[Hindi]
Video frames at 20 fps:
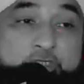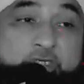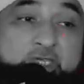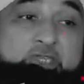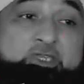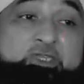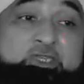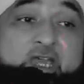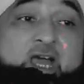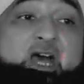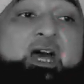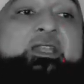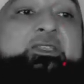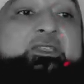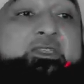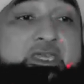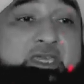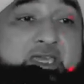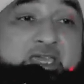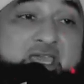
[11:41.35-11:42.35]
उसकी
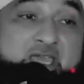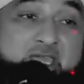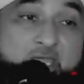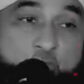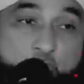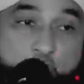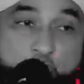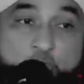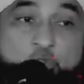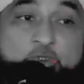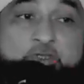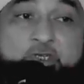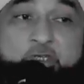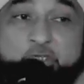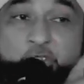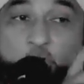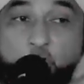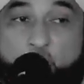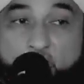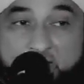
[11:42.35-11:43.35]
चाहत यह है कि तुम
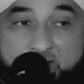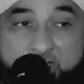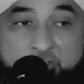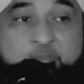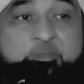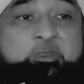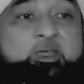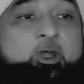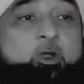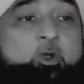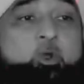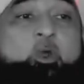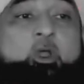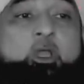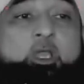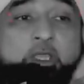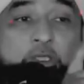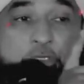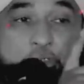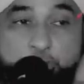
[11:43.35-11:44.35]
उसकी चौखट पे
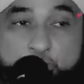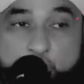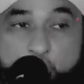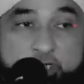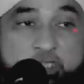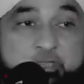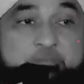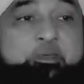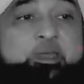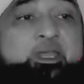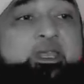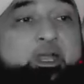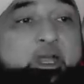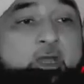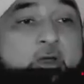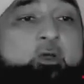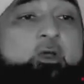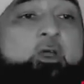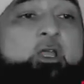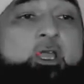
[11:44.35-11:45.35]
आओ झोली
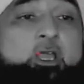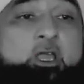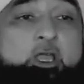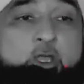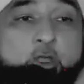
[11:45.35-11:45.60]
फैलाओ